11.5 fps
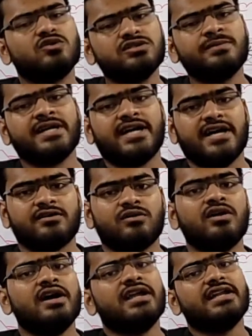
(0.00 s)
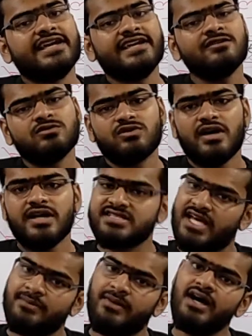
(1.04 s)
कुछ भी कर रहे हो लेकिन वो जो है
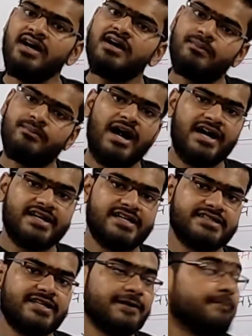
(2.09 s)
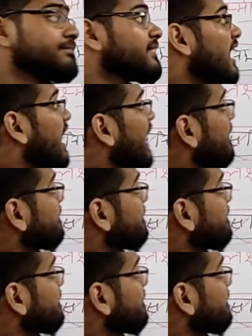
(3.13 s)
छह माह बाहर रहते हैं